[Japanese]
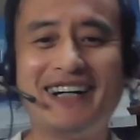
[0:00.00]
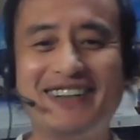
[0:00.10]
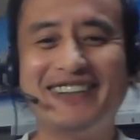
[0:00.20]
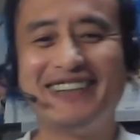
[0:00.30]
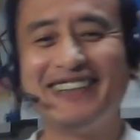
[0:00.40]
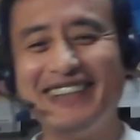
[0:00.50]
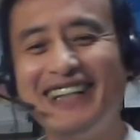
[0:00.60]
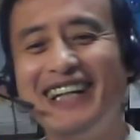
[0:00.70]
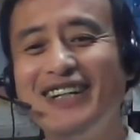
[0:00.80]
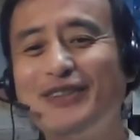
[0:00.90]
あの
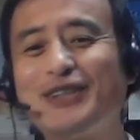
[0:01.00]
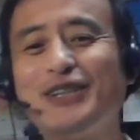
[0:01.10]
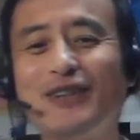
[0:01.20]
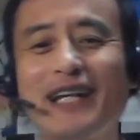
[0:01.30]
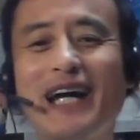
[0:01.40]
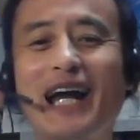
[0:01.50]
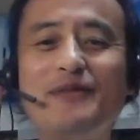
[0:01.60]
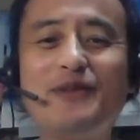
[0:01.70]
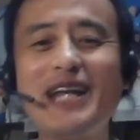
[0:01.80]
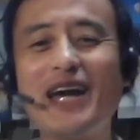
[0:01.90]
普通は
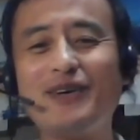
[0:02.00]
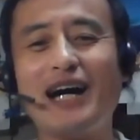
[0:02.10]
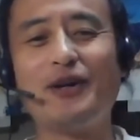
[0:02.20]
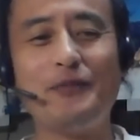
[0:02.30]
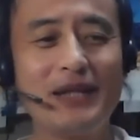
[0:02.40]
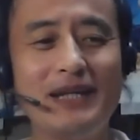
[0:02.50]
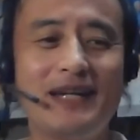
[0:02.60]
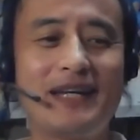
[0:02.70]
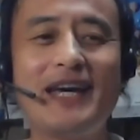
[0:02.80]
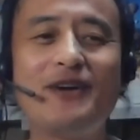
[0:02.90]
誰もいない、あの
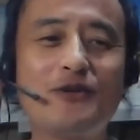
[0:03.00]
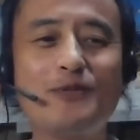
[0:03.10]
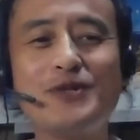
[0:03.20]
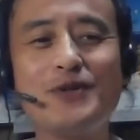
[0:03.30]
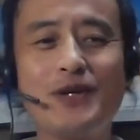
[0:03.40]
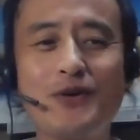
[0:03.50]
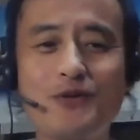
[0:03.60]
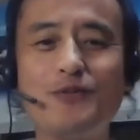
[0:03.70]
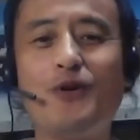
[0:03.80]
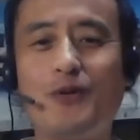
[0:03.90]
原告も被
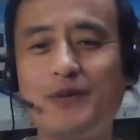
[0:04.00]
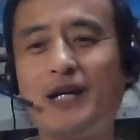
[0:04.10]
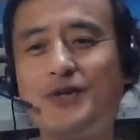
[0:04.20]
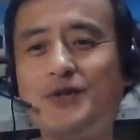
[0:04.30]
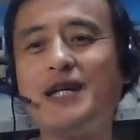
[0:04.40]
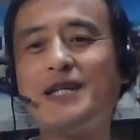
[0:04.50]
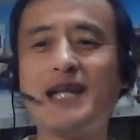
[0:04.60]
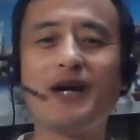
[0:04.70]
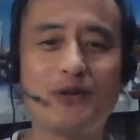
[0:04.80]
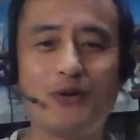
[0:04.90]
告もあの出席
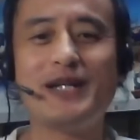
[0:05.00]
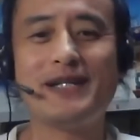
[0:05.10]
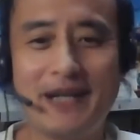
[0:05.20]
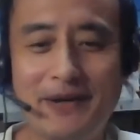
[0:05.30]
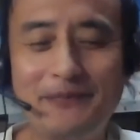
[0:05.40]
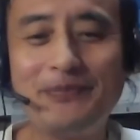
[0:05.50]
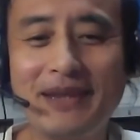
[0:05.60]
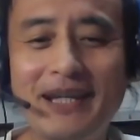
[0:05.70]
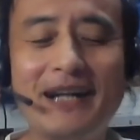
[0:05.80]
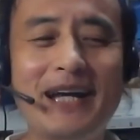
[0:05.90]
しないことが多いんですね。
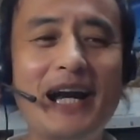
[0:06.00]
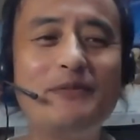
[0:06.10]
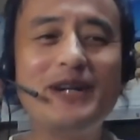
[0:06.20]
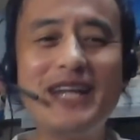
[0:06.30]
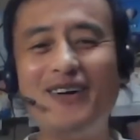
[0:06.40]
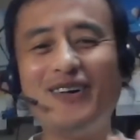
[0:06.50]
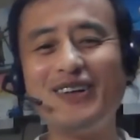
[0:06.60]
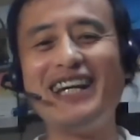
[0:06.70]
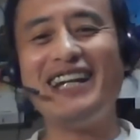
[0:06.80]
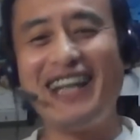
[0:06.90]
だから誰もいない
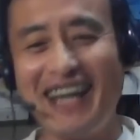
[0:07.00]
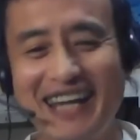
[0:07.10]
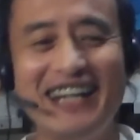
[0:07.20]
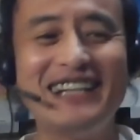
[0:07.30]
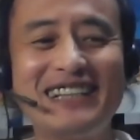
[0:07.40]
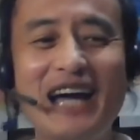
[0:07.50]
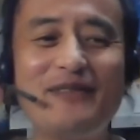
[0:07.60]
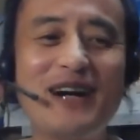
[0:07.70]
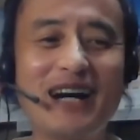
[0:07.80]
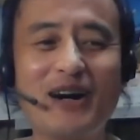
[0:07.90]
法廷で裁
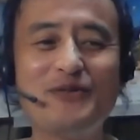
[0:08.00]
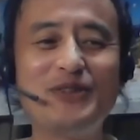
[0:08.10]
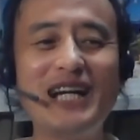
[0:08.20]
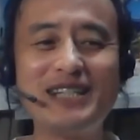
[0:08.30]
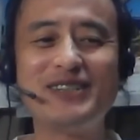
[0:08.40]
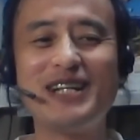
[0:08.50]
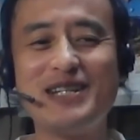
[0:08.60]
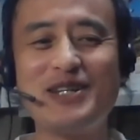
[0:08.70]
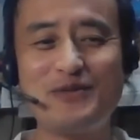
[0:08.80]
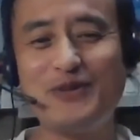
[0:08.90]
判官が虚しくで
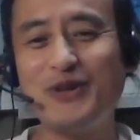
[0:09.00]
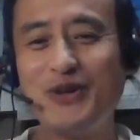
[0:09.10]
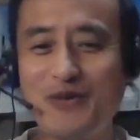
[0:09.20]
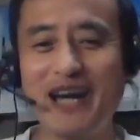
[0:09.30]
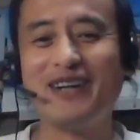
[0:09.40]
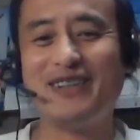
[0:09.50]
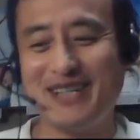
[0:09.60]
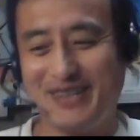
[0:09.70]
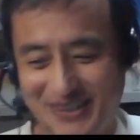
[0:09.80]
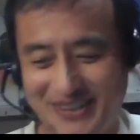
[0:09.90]
すね、自分を読み上げるん
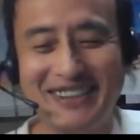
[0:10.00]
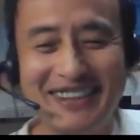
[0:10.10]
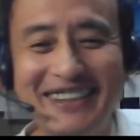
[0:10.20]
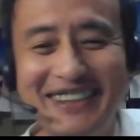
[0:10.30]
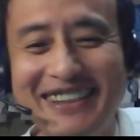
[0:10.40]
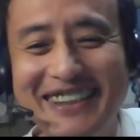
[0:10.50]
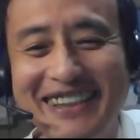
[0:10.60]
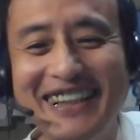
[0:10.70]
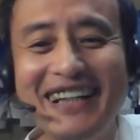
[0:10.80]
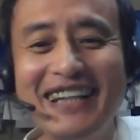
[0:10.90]
です
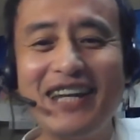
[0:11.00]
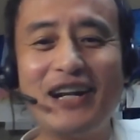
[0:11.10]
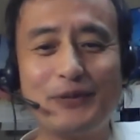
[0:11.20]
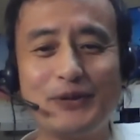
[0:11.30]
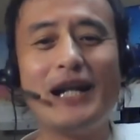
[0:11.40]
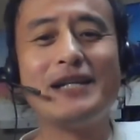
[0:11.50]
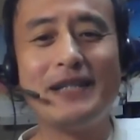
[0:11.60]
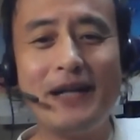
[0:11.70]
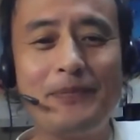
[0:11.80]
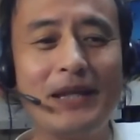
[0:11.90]
よ。っていうのが普通なんで
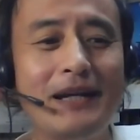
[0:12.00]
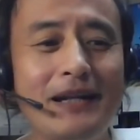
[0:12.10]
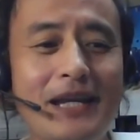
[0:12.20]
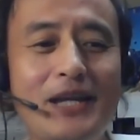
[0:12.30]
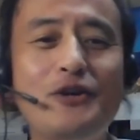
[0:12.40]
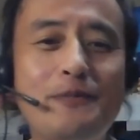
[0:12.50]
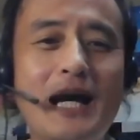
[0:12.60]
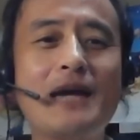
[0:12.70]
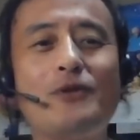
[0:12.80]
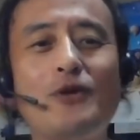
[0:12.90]
すね。で、いる
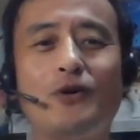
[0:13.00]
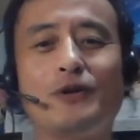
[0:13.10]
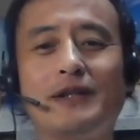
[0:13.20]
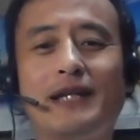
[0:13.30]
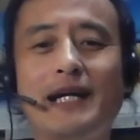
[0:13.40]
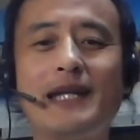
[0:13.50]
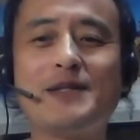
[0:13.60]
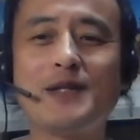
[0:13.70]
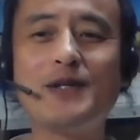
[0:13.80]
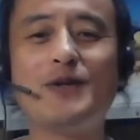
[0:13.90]
場合も、大
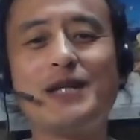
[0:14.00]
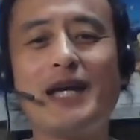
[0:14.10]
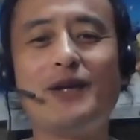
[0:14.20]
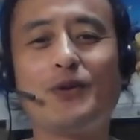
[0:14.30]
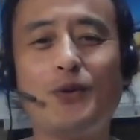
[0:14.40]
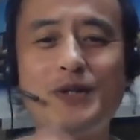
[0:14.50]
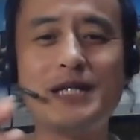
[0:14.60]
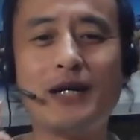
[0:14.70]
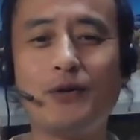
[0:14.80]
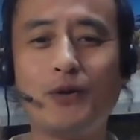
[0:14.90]
体次の事件の当事
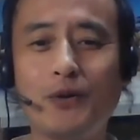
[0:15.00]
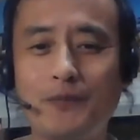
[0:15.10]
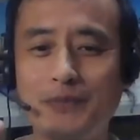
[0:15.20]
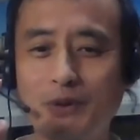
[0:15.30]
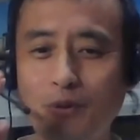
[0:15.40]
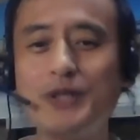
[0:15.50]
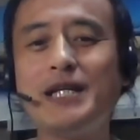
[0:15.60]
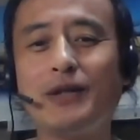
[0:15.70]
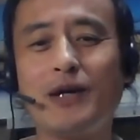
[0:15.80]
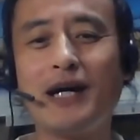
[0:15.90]
者、の当事
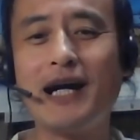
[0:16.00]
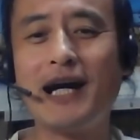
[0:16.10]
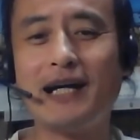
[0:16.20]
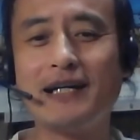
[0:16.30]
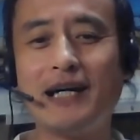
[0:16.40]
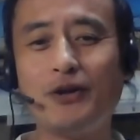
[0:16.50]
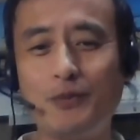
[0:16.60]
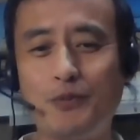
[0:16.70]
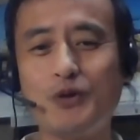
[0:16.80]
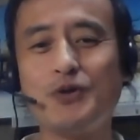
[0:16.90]
者とかがあ
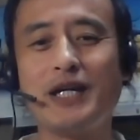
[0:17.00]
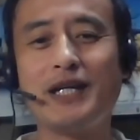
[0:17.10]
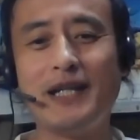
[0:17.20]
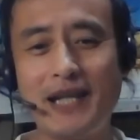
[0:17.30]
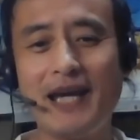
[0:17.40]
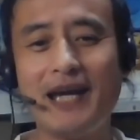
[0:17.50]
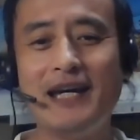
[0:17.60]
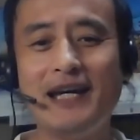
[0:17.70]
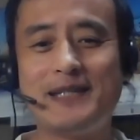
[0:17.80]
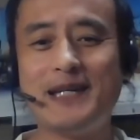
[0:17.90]
の傍聴席にいて
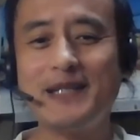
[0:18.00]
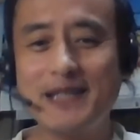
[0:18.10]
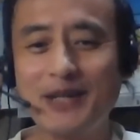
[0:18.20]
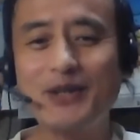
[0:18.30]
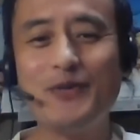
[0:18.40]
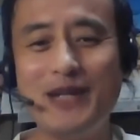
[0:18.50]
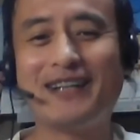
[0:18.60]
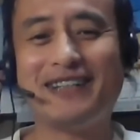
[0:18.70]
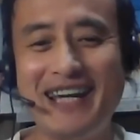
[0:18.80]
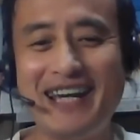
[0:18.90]
全然興味
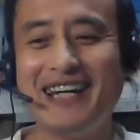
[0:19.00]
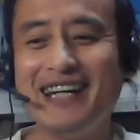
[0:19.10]
なくて